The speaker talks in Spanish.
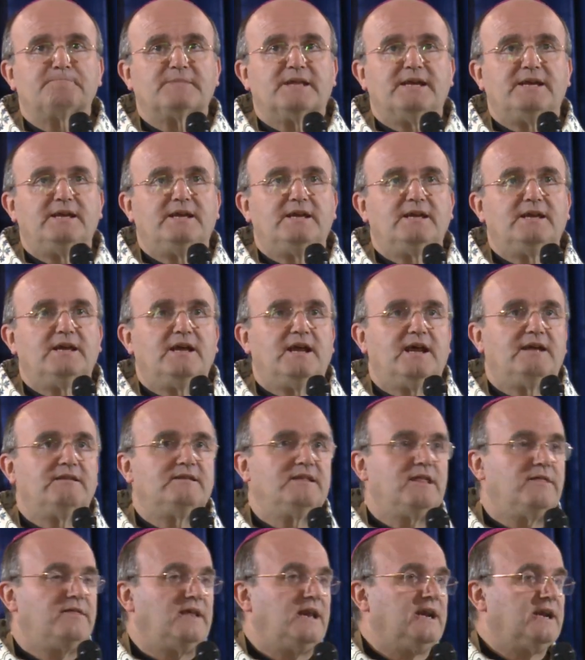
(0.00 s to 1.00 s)
y
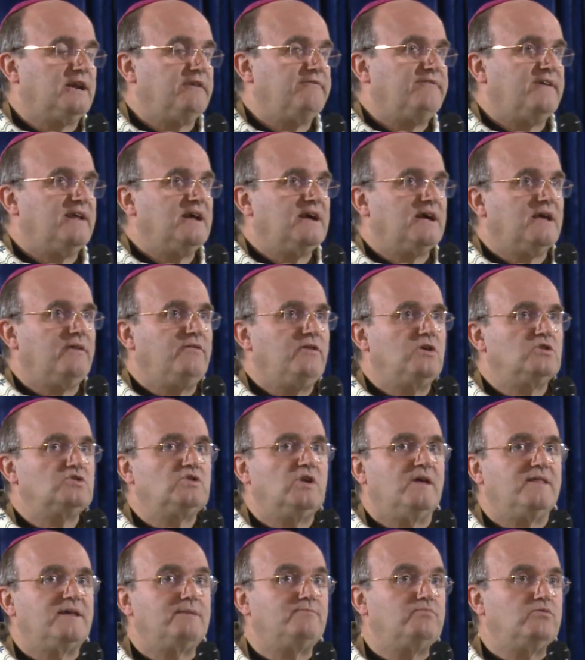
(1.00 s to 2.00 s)
dice el refrán que Dios
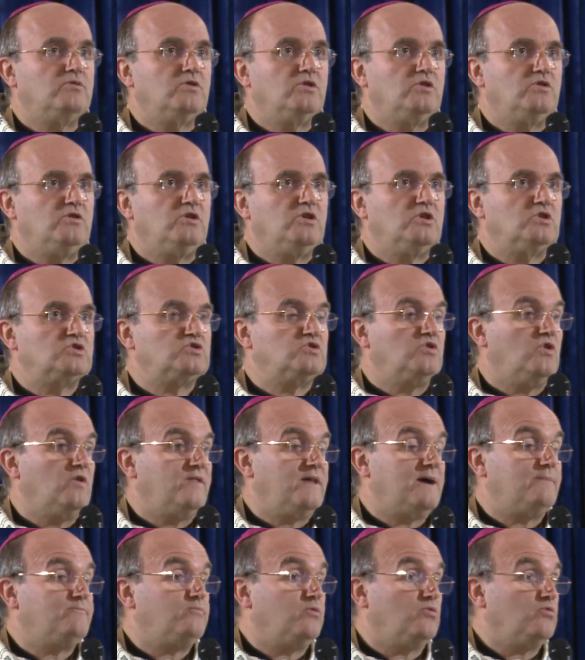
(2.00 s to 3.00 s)
no da, Dios no da